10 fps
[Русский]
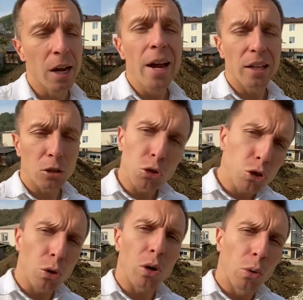Это то,
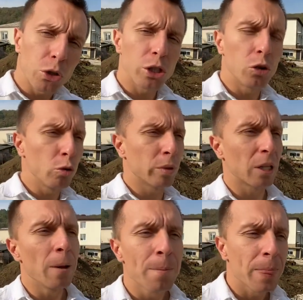что очень любят
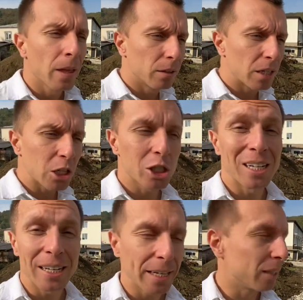э, наши
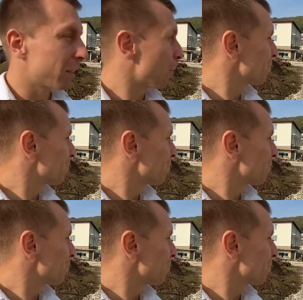клиенты.